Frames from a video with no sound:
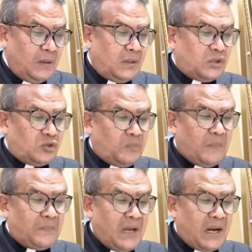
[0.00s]

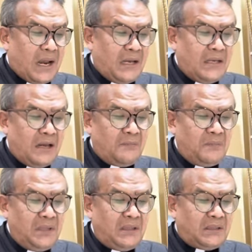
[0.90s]
Sebab yang kalian
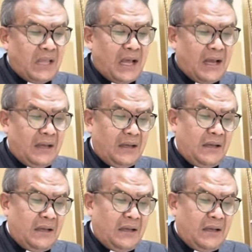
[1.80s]
minta